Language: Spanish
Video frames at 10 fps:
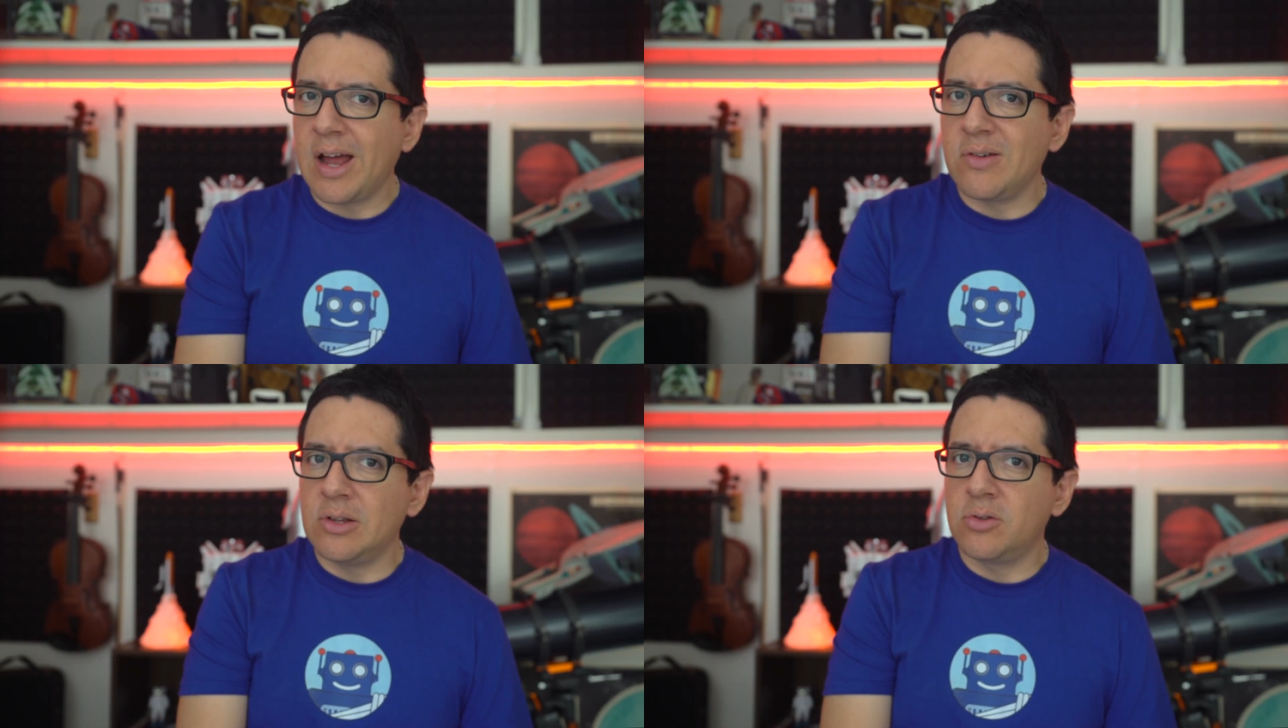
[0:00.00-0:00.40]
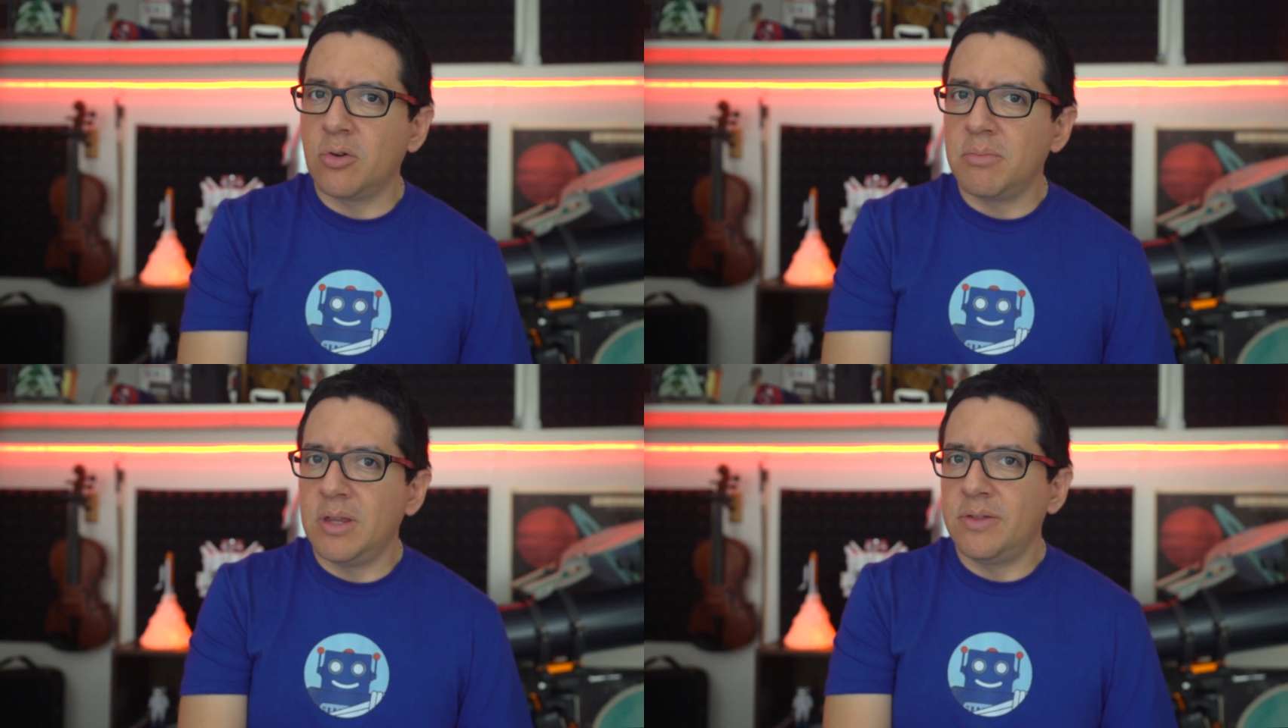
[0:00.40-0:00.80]

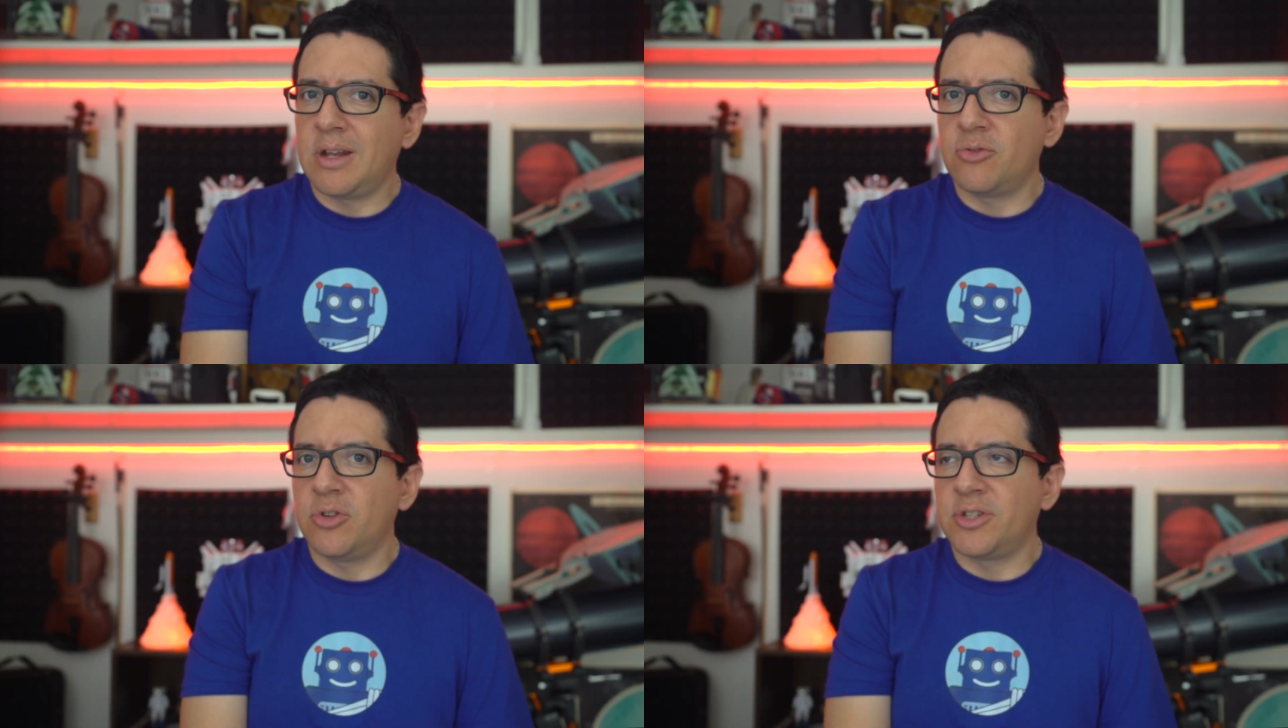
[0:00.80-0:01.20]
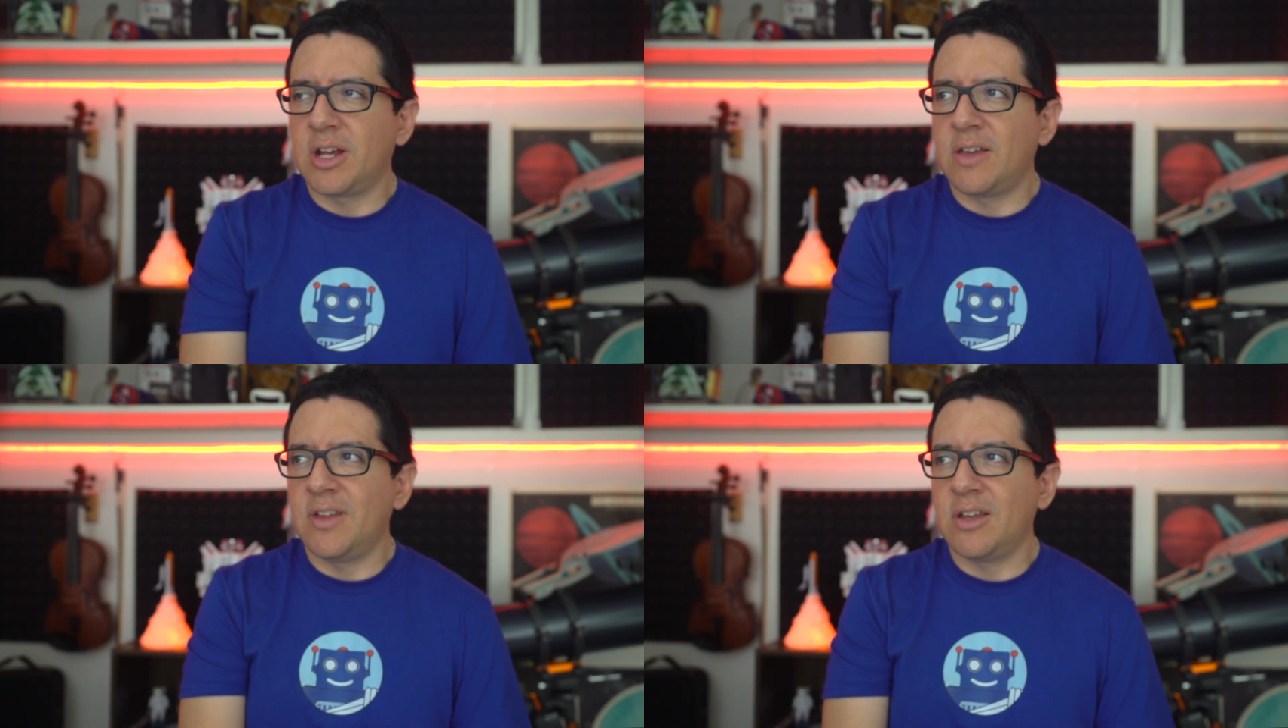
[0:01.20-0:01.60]
Carrington mientras
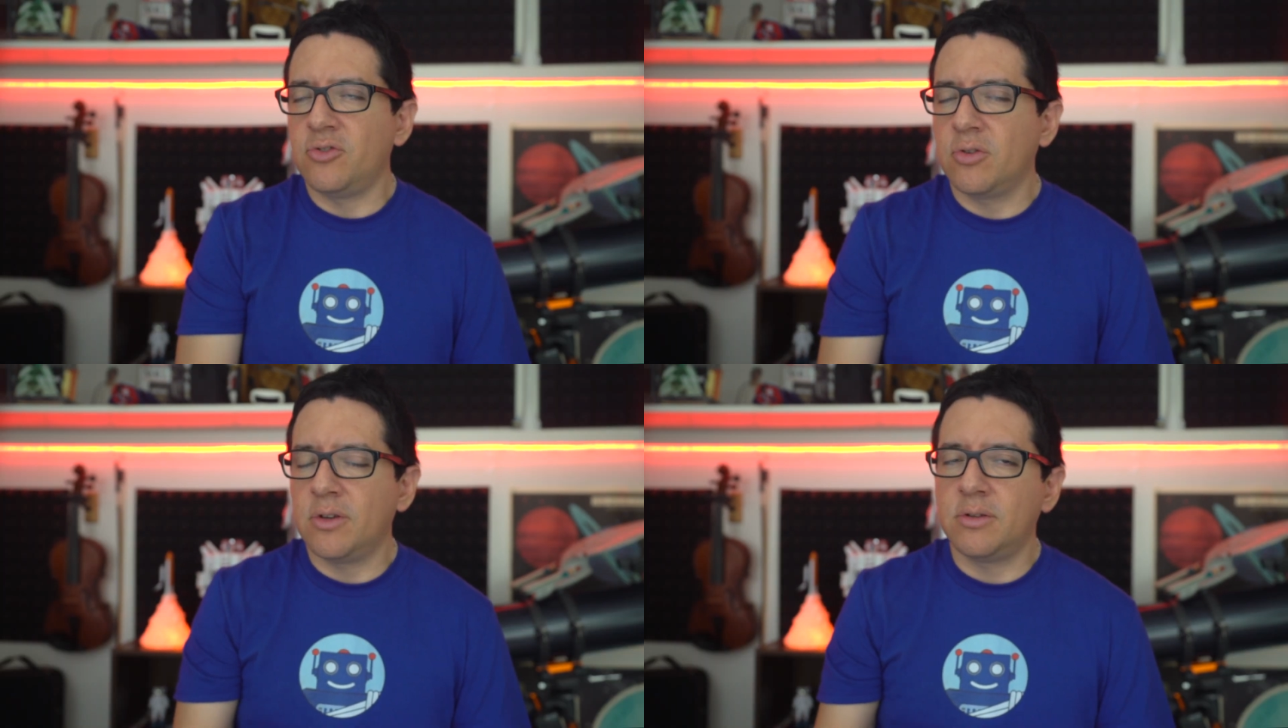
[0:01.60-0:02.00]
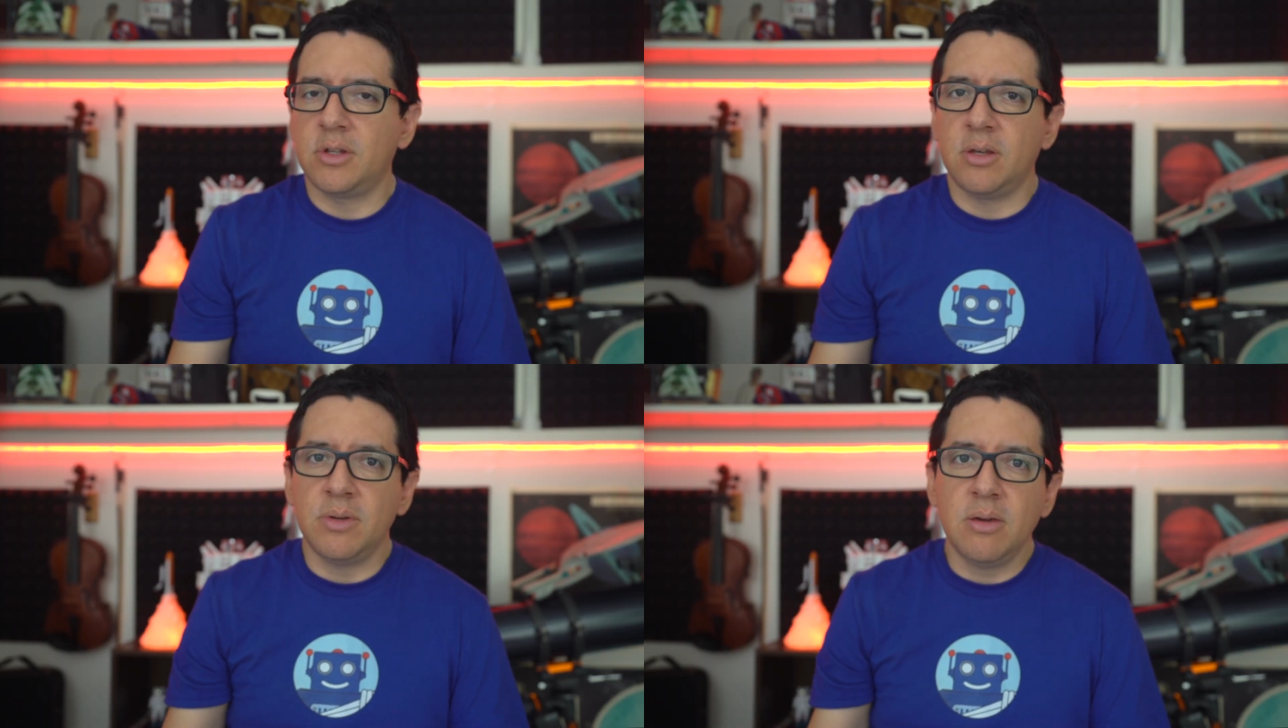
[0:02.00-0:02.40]
nuestra generación
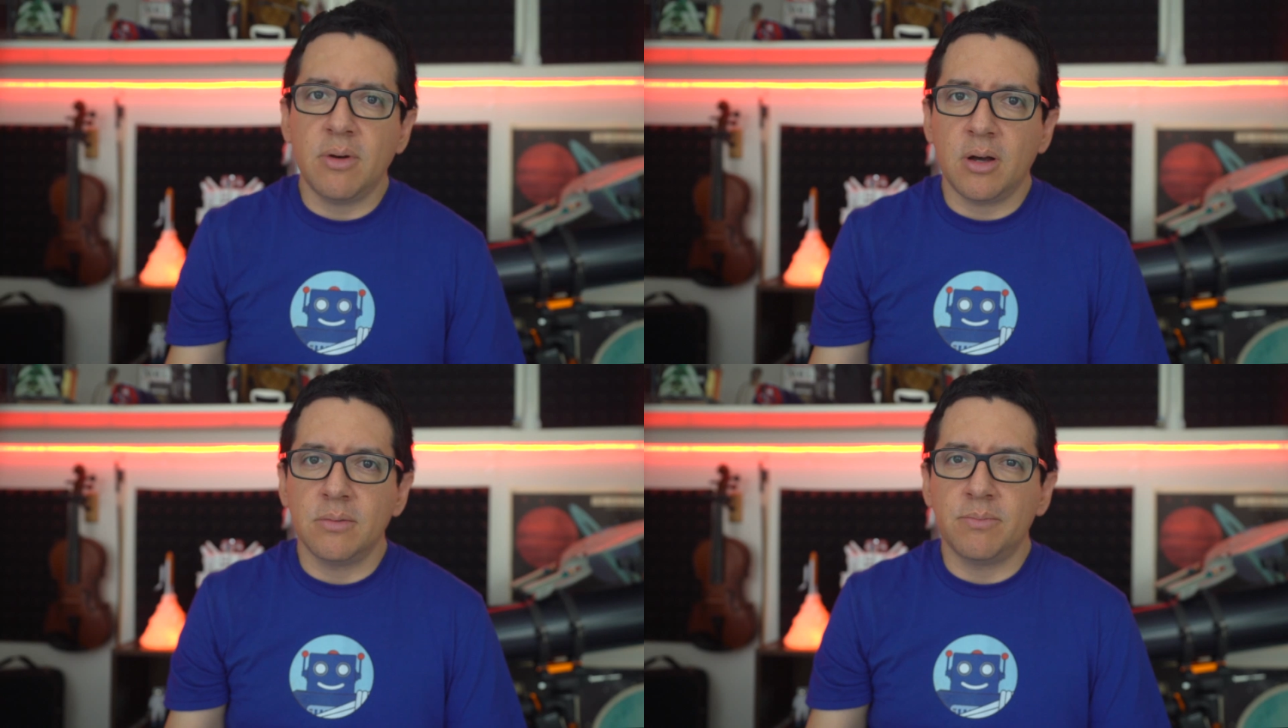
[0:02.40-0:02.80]
esté viva,